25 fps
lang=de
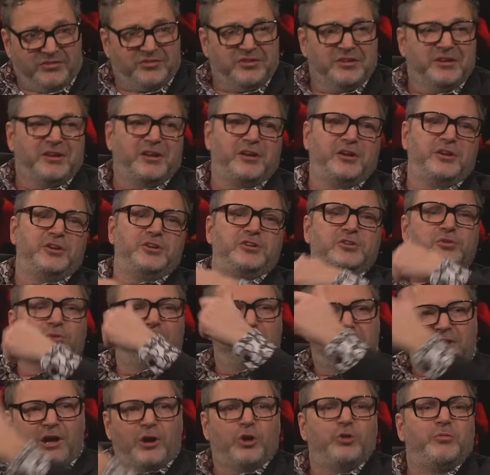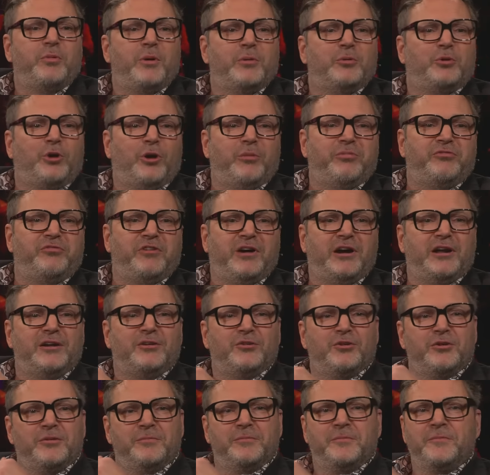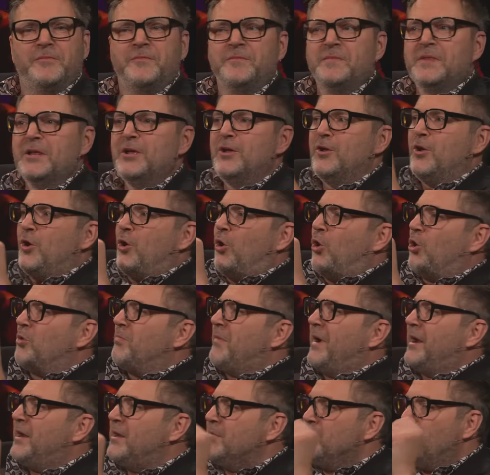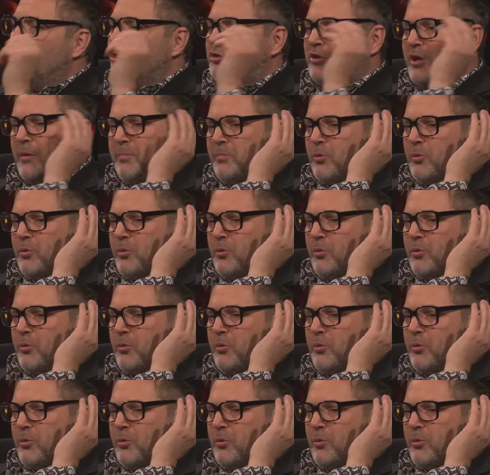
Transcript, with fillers: essen kriegt und darüber im Kopf hat. Und, und, meine Mutter